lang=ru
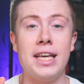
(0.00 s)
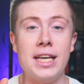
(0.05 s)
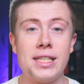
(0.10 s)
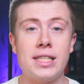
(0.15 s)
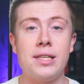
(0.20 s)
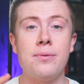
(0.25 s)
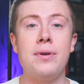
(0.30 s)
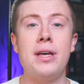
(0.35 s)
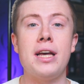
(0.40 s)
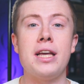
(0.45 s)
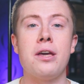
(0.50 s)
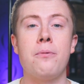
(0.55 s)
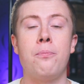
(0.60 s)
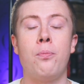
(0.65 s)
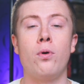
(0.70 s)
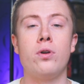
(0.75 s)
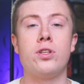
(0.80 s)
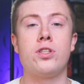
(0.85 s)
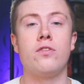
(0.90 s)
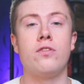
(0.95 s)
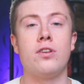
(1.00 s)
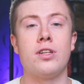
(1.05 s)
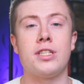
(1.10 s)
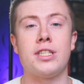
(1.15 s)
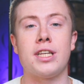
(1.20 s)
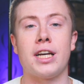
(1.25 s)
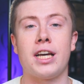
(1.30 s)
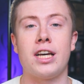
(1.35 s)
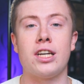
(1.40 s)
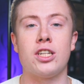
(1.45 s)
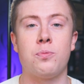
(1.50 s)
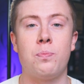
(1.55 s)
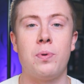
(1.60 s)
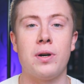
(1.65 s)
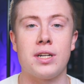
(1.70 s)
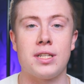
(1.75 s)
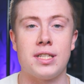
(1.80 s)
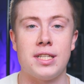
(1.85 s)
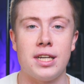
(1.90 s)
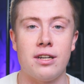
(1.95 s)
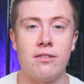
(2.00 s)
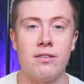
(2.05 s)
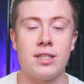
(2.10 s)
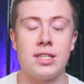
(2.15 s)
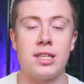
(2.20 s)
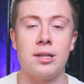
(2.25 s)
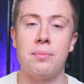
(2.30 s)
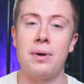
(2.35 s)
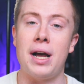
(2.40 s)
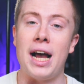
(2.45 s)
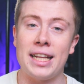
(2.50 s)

если бы я не пользовался кэшбэк-сервисом